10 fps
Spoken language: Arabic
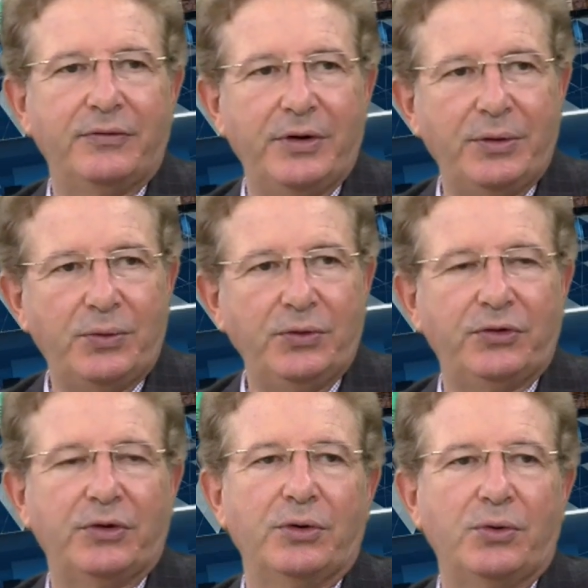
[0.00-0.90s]

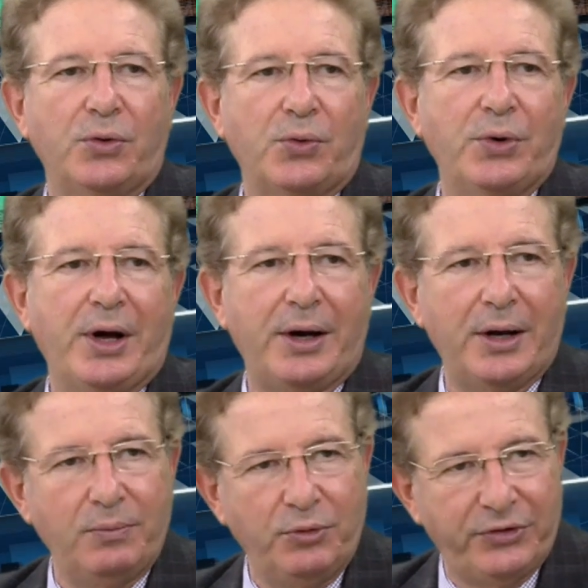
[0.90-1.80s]
فيروس كورونا
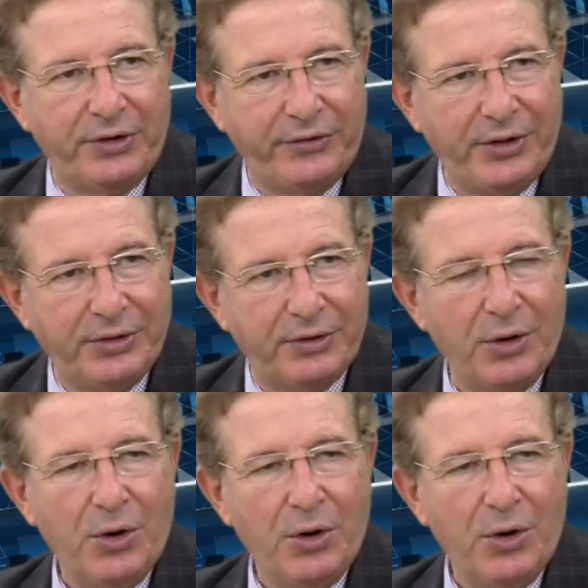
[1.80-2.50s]
المستجد